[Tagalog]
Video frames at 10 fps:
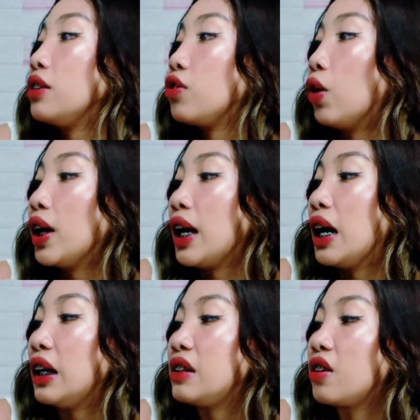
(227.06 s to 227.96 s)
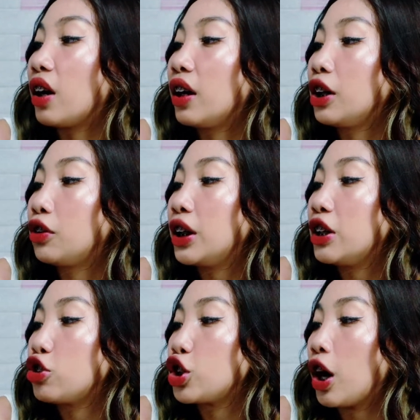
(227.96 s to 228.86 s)
So, ayan, it's RR
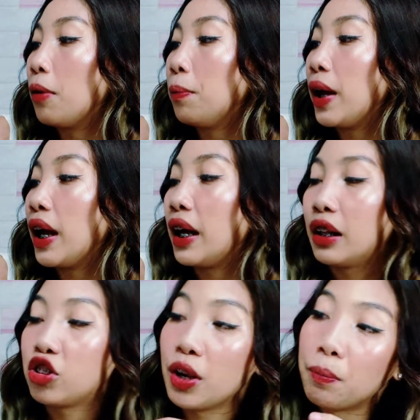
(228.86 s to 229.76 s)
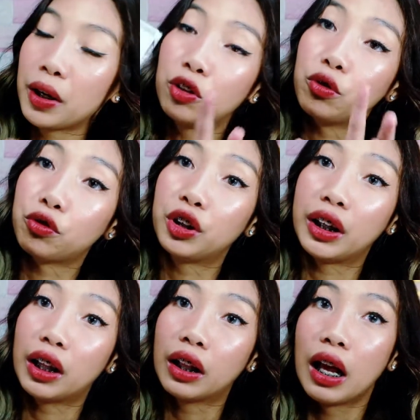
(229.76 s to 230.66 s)
Korean Shop and syempre, don't
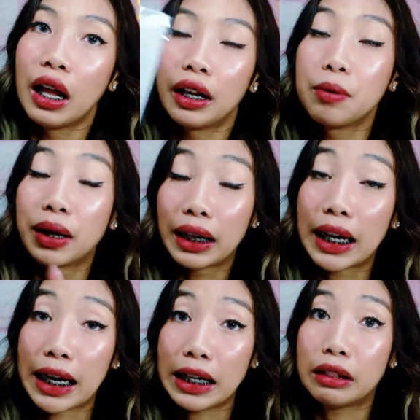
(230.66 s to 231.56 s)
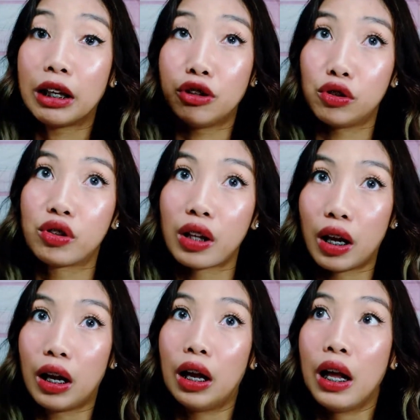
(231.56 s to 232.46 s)
forget na mag rate kayo
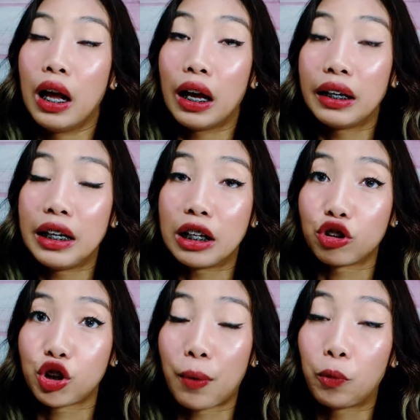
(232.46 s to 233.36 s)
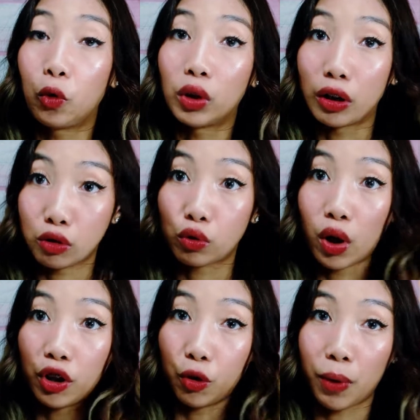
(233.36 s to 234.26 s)
sa kanilang shop kung
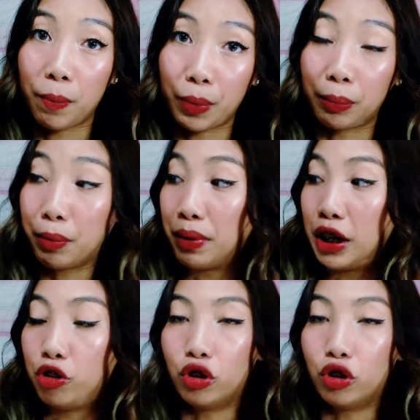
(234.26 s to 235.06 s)
nagustuhan nyo ba yung pagbibili